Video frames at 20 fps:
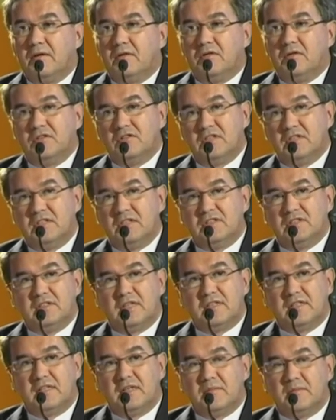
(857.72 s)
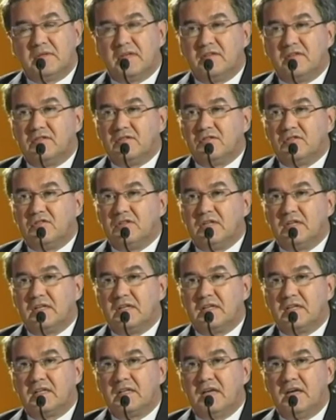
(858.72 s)
onde a, a Telebrás não
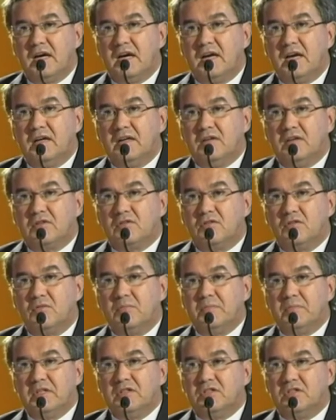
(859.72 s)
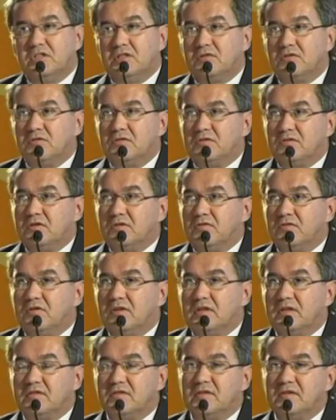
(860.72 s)
chega, que é competir com o seu
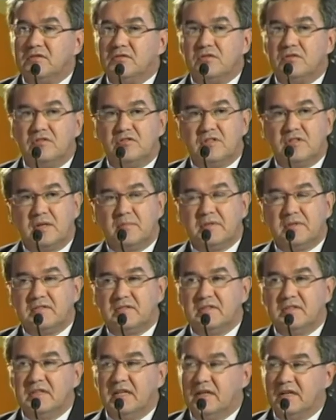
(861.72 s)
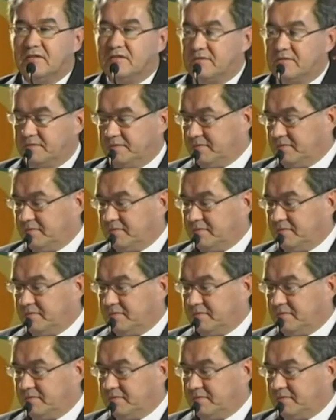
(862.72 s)
fornecedor de capacidade.